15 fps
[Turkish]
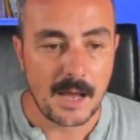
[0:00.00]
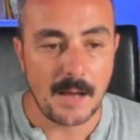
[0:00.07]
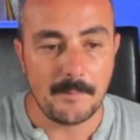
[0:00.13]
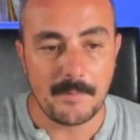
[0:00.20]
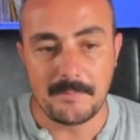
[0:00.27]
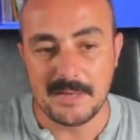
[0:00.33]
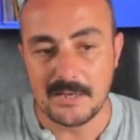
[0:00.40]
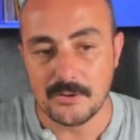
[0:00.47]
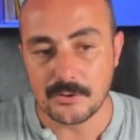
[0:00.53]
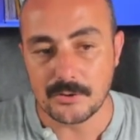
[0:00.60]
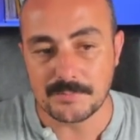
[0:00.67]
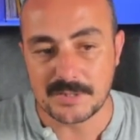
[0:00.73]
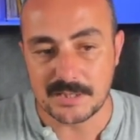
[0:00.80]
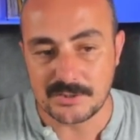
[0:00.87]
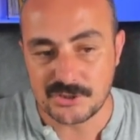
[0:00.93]
Ama
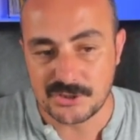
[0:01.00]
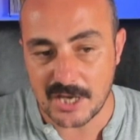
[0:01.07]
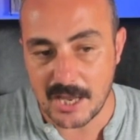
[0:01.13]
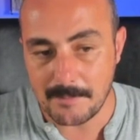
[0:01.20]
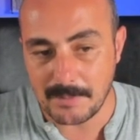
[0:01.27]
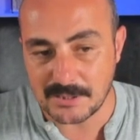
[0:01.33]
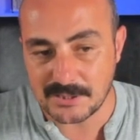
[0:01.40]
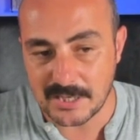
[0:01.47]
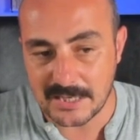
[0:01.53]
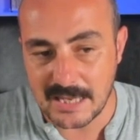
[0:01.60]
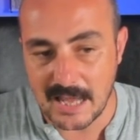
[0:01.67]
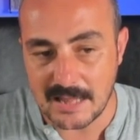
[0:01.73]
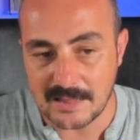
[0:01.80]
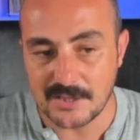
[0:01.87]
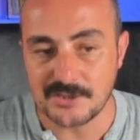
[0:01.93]
biliyorum ki C başa
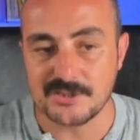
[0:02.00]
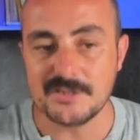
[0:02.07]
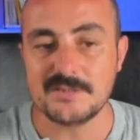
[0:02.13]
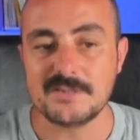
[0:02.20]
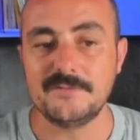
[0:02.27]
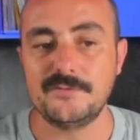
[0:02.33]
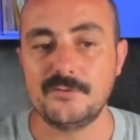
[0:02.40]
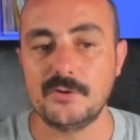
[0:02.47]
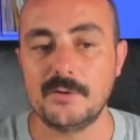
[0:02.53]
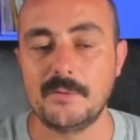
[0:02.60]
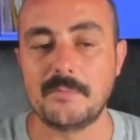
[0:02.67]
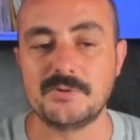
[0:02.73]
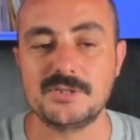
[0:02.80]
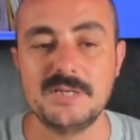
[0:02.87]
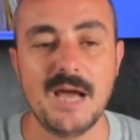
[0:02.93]
geldiği için 0
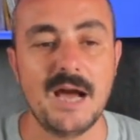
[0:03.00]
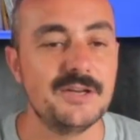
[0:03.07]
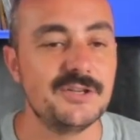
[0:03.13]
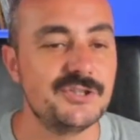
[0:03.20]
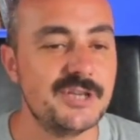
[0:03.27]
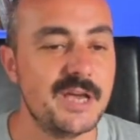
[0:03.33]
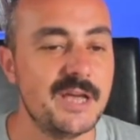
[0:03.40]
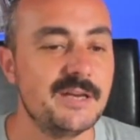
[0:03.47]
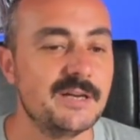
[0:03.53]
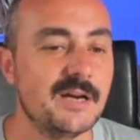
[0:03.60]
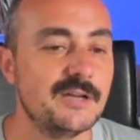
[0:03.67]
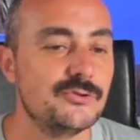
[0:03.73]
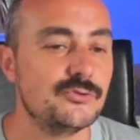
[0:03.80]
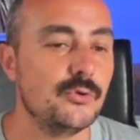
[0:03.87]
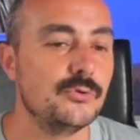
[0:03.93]
olamamış. Yani C'nin
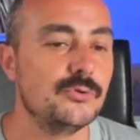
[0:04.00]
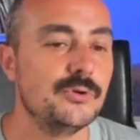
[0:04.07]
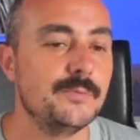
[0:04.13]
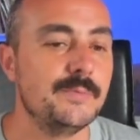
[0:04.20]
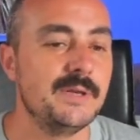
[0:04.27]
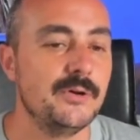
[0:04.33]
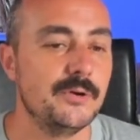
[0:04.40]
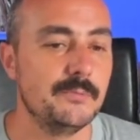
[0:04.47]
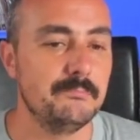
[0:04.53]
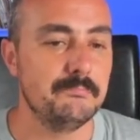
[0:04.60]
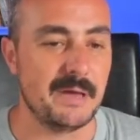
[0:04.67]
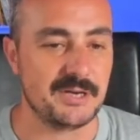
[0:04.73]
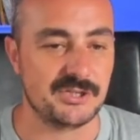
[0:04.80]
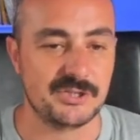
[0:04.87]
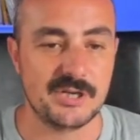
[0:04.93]
kaç olduğunu biliyorum
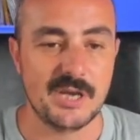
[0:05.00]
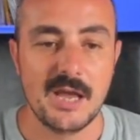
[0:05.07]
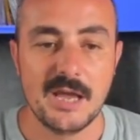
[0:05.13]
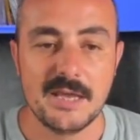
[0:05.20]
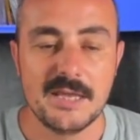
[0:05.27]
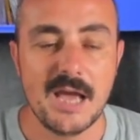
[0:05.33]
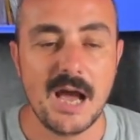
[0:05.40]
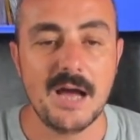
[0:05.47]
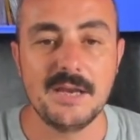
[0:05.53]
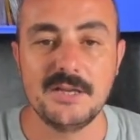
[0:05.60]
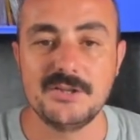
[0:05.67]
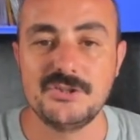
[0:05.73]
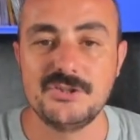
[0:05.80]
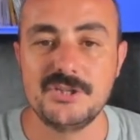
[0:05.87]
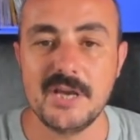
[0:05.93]
5.
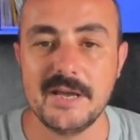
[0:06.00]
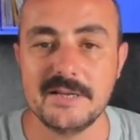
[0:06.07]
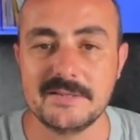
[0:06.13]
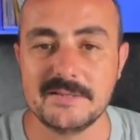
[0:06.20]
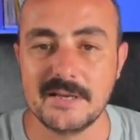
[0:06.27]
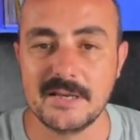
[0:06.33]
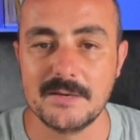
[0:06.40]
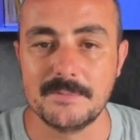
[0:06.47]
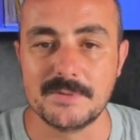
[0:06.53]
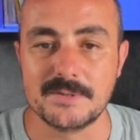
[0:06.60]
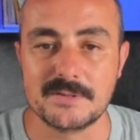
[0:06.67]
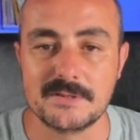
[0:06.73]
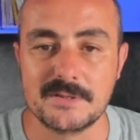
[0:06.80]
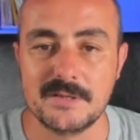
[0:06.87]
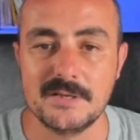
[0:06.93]
Yani C
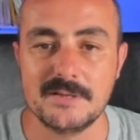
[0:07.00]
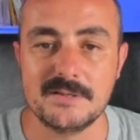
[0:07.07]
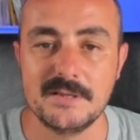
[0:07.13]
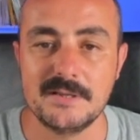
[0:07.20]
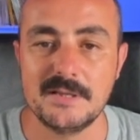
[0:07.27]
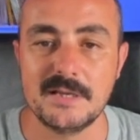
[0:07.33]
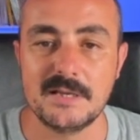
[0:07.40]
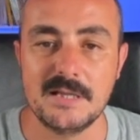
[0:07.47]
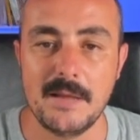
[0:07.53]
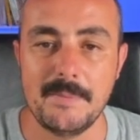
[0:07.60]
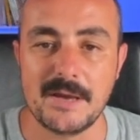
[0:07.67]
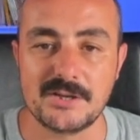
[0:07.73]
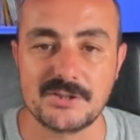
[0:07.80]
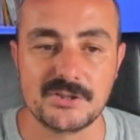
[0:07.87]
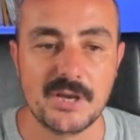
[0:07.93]
sayımız kesinlikle
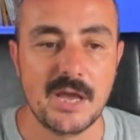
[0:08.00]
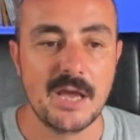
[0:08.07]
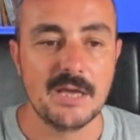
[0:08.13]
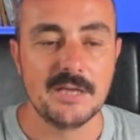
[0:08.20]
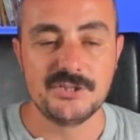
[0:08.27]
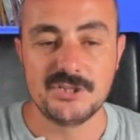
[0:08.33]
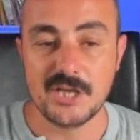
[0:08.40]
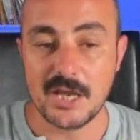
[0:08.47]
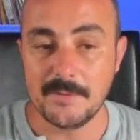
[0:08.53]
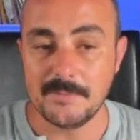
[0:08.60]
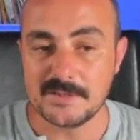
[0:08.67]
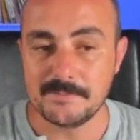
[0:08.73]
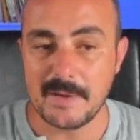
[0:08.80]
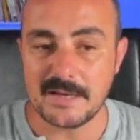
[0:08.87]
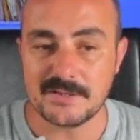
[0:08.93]
5.
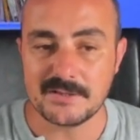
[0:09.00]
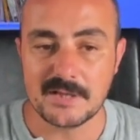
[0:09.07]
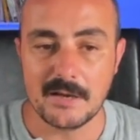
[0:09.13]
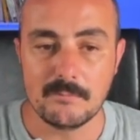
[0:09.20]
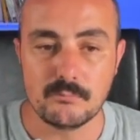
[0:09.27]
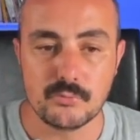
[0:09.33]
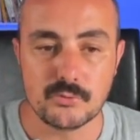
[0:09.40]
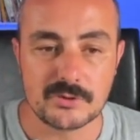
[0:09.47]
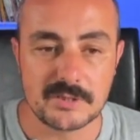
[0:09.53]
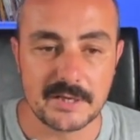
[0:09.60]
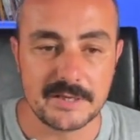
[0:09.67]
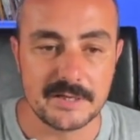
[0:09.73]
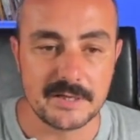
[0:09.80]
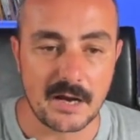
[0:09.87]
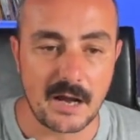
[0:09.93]
C'miz 5 ise bu
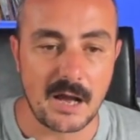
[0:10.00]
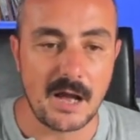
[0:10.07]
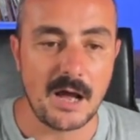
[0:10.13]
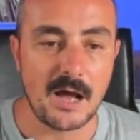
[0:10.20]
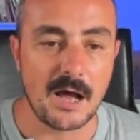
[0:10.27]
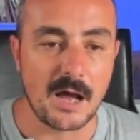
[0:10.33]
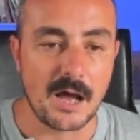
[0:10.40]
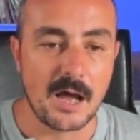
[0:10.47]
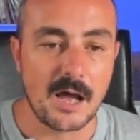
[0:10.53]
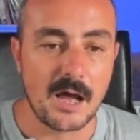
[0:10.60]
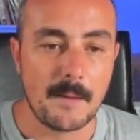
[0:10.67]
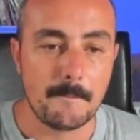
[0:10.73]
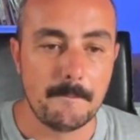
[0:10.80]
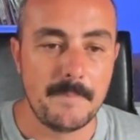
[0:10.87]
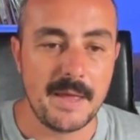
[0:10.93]
sayı A,
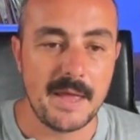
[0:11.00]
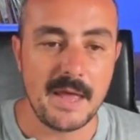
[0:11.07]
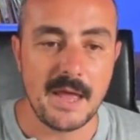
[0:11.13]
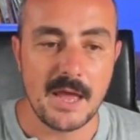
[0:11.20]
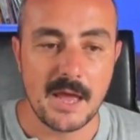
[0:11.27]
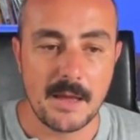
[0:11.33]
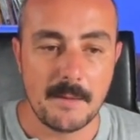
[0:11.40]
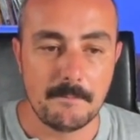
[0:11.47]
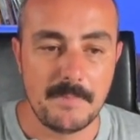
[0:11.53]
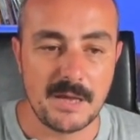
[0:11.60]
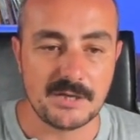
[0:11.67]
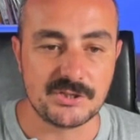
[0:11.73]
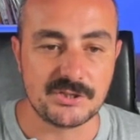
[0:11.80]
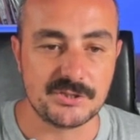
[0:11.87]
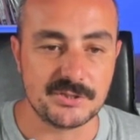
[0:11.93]
B
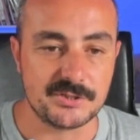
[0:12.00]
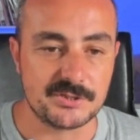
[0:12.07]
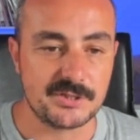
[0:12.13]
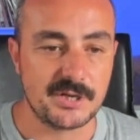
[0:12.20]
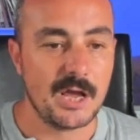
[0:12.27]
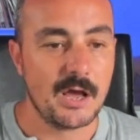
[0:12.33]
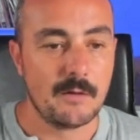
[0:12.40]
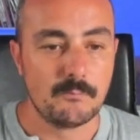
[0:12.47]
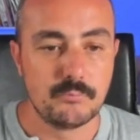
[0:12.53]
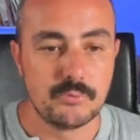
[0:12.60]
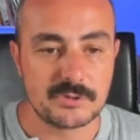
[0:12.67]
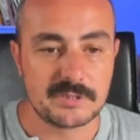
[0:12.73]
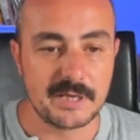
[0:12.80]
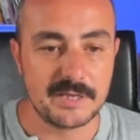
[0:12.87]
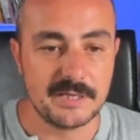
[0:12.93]
5'tir. Bu
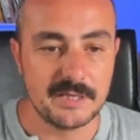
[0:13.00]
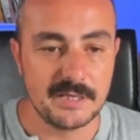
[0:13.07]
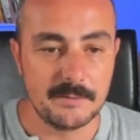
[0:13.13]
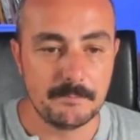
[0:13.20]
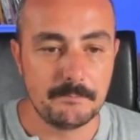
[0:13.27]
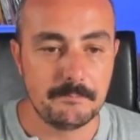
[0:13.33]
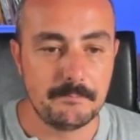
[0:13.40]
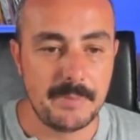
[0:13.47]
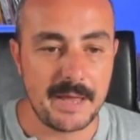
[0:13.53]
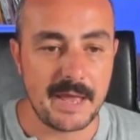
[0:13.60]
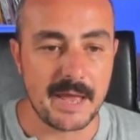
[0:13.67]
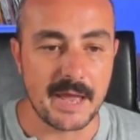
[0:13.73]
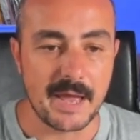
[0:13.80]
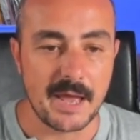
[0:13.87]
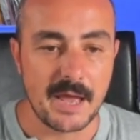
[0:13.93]
sayı
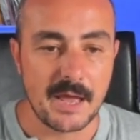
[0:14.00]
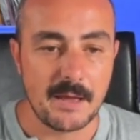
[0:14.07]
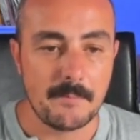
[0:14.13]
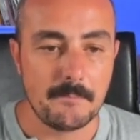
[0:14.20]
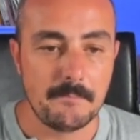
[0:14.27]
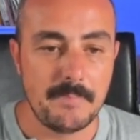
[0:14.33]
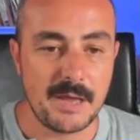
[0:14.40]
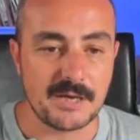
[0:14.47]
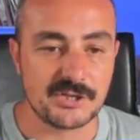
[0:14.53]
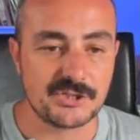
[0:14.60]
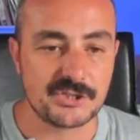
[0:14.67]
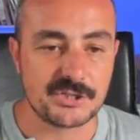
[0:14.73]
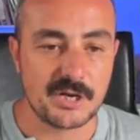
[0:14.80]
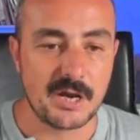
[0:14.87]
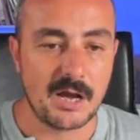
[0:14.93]
B,
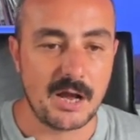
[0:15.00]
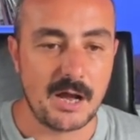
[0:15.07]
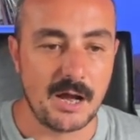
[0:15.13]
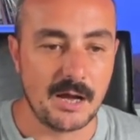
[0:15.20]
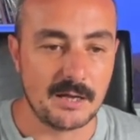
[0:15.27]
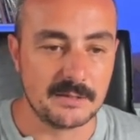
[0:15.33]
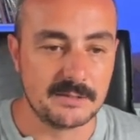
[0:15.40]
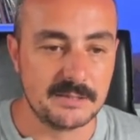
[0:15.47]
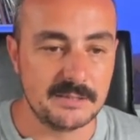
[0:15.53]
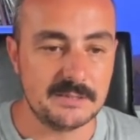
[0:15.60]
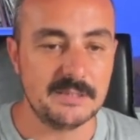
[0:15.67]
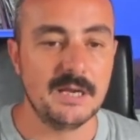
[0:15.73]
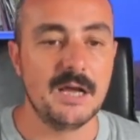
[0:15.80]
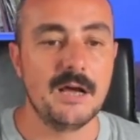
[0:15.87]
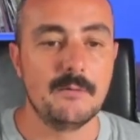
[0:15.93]
5,
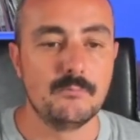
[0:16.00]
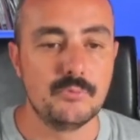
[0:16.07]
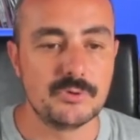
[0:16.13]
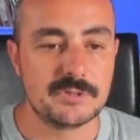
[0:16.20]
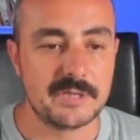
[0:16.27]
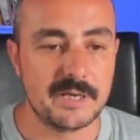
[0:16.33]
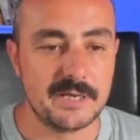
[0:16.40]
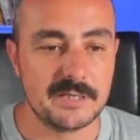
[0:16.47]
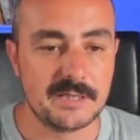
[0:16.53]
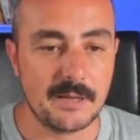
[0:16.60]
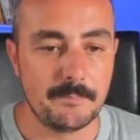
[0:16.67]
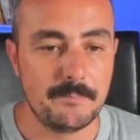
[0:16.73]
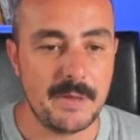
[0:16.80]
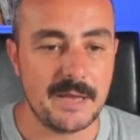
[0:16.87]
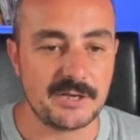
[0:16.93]
A'dır. Bu sayı
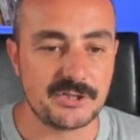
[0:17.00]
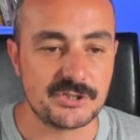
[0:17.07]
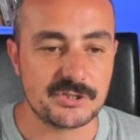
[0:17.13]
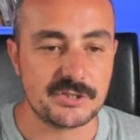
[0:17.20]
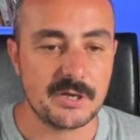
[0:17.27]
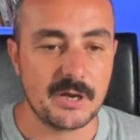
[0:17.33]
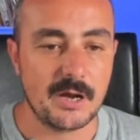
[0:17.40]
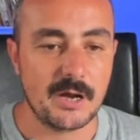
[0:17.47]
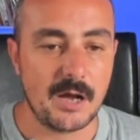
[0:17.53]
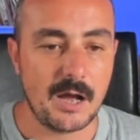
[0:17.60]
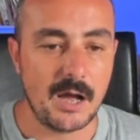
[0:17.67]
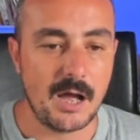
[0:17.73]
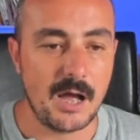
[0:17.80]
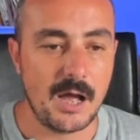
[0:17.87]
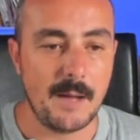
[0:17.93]
da 5,
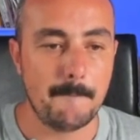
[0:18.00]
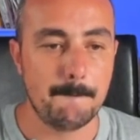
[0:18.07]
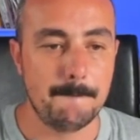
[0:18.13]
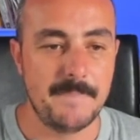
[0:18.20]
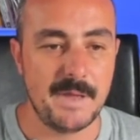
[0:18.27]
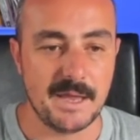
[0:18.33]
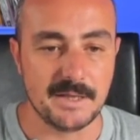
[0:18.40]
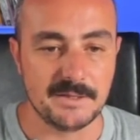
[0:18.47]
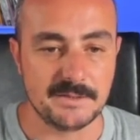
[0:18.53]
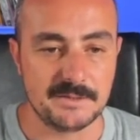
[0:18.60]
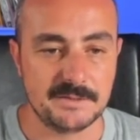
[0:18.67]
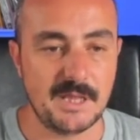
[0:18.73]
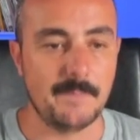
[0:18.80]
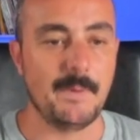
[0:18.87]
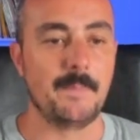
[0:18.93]
A, B'dir.
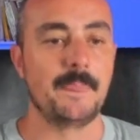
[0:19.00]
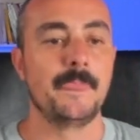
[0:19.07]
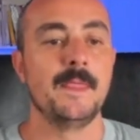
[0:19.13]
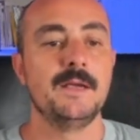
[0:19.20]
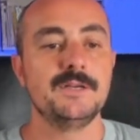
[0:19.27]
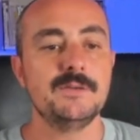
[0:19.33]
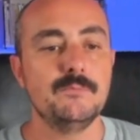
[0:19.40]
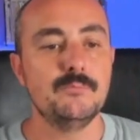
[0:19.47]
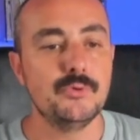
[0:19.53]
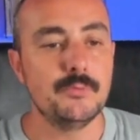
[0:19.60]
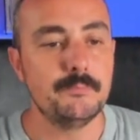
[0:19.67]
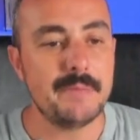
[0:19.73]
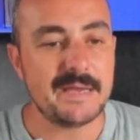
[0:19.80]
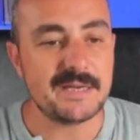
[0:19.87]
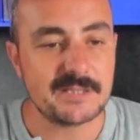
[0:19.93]
Tamam. Şimdi
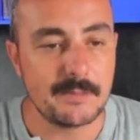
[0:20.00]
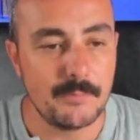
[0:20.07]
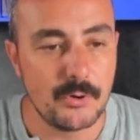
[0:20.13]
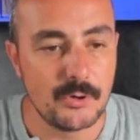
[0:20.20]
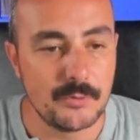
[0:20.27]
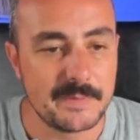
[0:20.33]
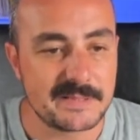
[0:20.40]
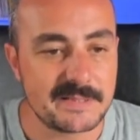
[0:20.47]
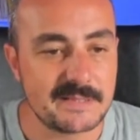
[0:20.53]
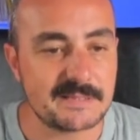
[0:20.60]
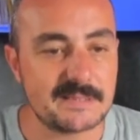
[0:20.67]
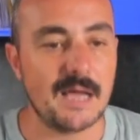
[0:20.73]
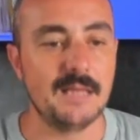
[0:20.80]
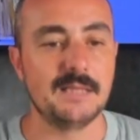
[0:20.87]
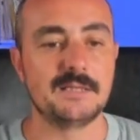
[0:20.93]
bunun 5 ile bölünmesini
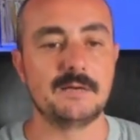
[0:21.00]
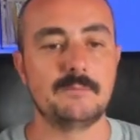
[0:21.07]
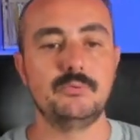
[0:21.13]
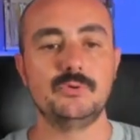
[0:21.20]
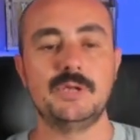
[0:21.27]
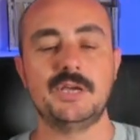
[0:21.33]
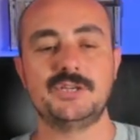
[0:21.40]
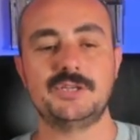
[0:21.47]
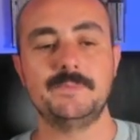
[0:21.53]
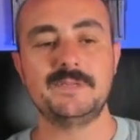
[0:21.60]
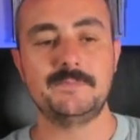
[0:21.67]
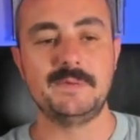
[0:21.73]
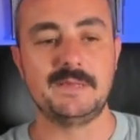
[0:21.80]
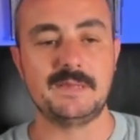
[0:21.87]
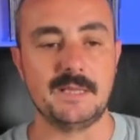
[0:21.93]
sağladık. Bununla
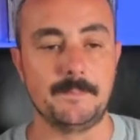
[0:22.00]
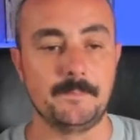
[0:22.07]
işimiz bitti.